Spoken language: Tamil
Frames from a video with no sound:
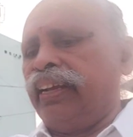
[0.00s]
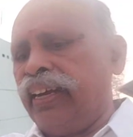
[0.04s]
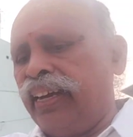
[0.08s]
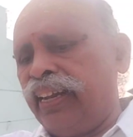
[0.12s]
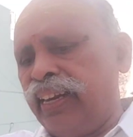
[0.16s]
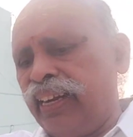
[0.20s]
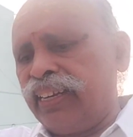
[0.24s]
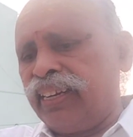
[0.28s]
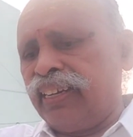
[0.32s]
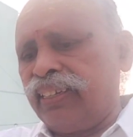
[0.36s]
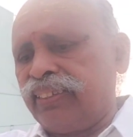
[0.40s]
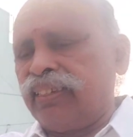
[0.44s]

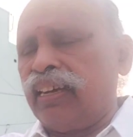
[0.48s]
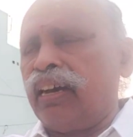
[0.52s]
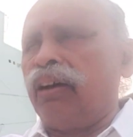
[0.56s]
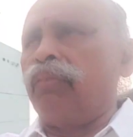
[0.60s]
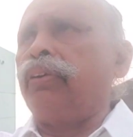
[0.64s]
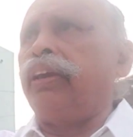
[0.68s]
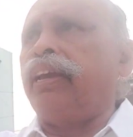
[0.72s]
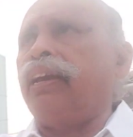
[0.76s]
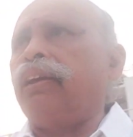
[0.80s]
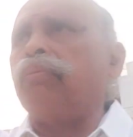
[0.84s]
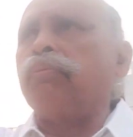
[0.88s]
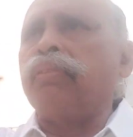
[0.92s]
ஏறிட்டேன்
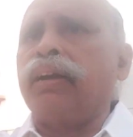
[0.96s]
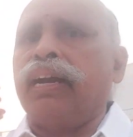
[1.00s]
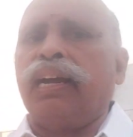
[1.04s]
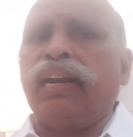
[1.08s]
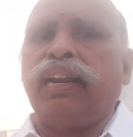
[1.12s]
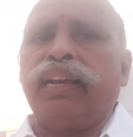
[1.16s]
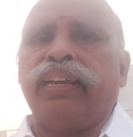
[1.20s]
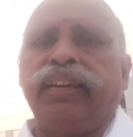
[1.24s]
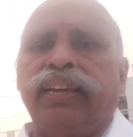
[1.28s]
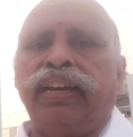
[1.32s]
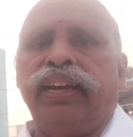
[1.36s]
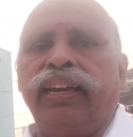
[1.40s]
சாமி
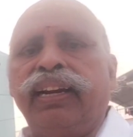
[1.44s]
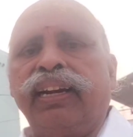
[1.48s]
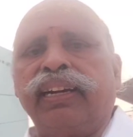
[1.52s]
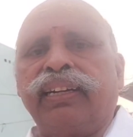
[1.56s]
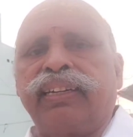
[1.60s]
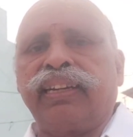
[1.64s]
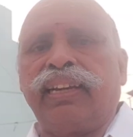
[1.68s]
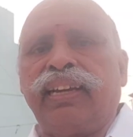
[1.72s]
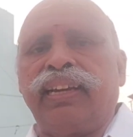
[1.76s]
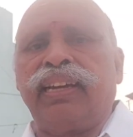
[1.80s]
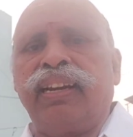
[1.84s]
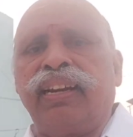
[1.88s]
மேலே
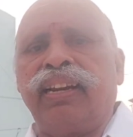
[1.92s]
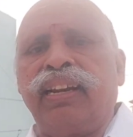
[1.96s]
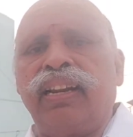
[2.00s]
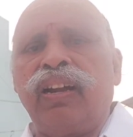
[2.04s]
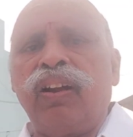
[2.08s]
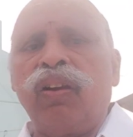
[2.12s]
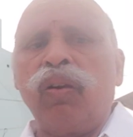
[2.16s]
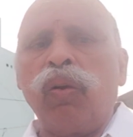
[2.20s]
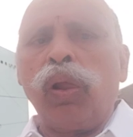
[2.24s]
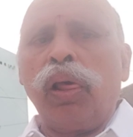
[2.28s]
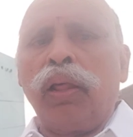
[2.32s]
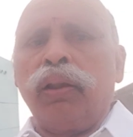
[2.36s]
ஏறிட்டேன்னா
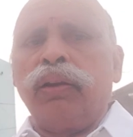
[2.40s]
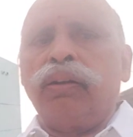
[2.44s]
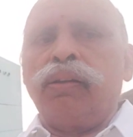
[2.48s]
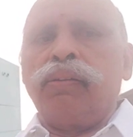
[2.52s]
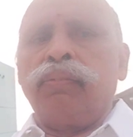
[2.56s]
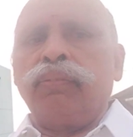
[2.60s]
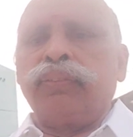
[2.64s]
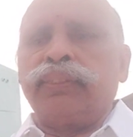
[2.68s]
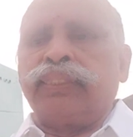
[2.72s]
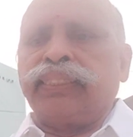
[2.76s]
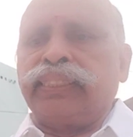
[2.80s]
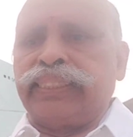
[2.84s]

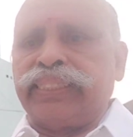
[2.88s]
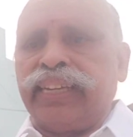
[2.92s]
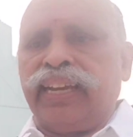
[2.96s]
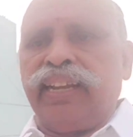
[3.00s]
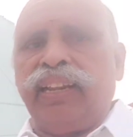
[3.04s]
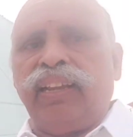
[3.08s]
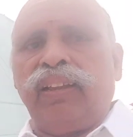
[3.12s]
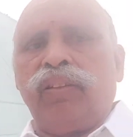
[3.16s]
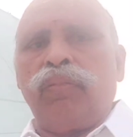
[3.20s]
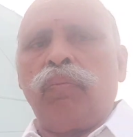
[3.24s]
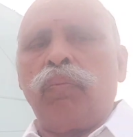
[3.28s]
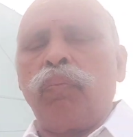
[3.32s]

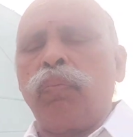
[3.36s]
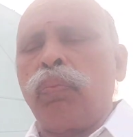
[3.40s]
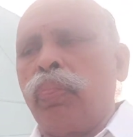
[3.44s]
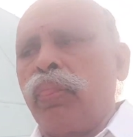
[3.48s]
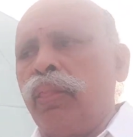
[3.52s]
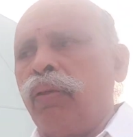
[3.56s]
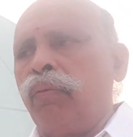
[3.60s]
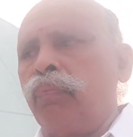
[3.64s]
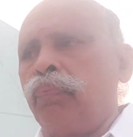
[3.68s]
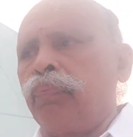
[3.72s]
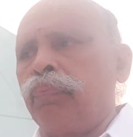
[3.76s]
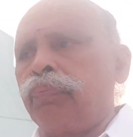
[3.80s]
சரி
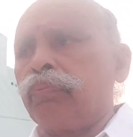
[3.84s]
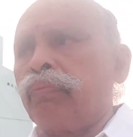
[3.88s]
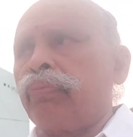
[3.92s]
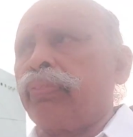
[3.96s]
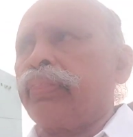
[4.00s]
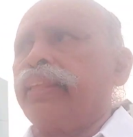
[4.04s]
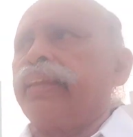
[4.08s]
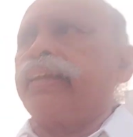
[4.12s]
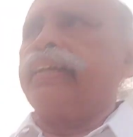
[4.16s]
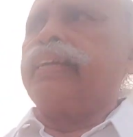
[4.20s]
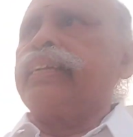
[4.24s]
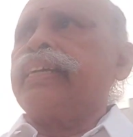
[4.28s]

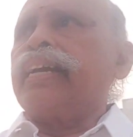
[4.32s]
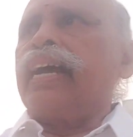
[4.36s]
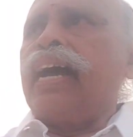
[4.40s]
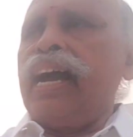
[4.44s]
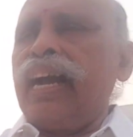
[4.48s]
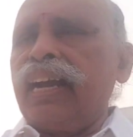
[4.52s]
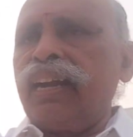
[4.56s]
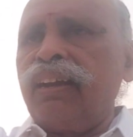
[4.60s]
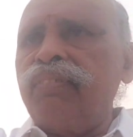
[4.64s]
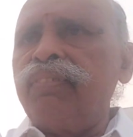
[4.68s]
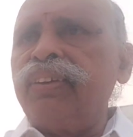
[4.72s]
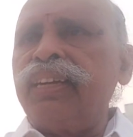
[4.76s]

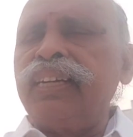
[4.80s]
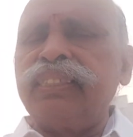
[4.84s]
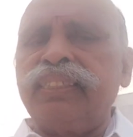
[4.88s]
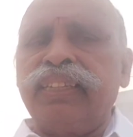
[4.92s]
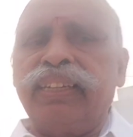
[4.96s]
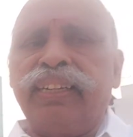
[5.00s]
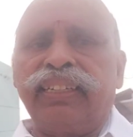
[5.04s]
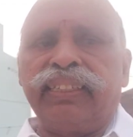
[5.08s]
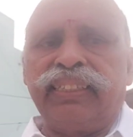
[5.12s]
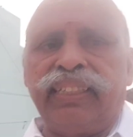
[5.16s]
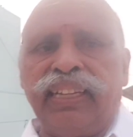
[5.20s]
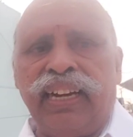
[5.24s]
அங்கே விழுது
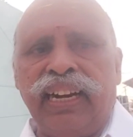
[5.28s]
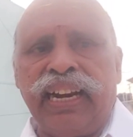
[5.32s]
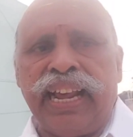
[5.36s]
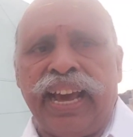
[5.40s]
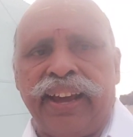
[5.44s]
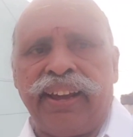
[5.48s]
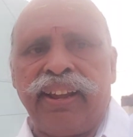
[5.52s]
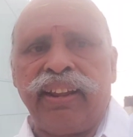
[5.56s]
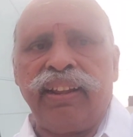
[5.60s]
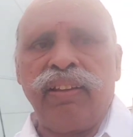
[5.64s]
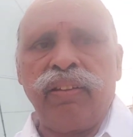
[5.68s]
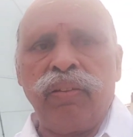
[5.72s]
இருக்குது இல்லை
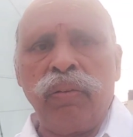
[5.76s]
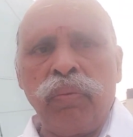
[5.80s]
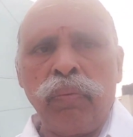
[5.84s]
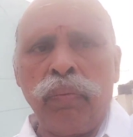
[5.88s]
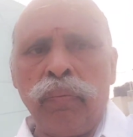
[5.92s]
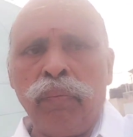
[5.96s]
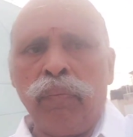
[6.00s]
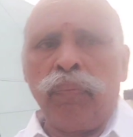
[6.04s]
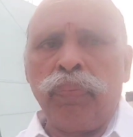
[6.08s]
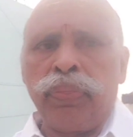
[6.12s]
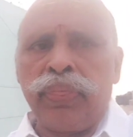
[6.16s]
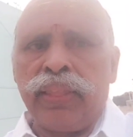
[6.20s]

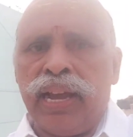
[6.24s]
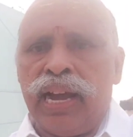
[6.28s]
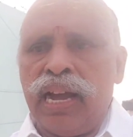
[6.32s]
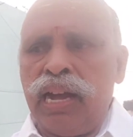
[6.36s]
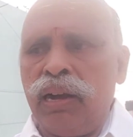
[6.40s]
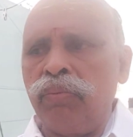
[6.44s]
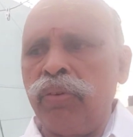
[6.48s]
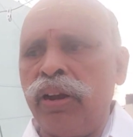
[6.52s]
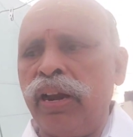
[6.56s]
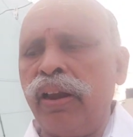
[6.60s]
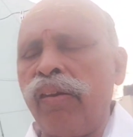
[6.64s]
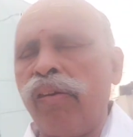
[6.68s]

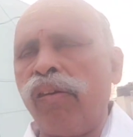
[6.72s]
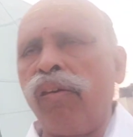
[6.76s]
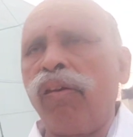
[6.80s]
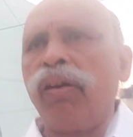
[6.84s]
ஆமாம்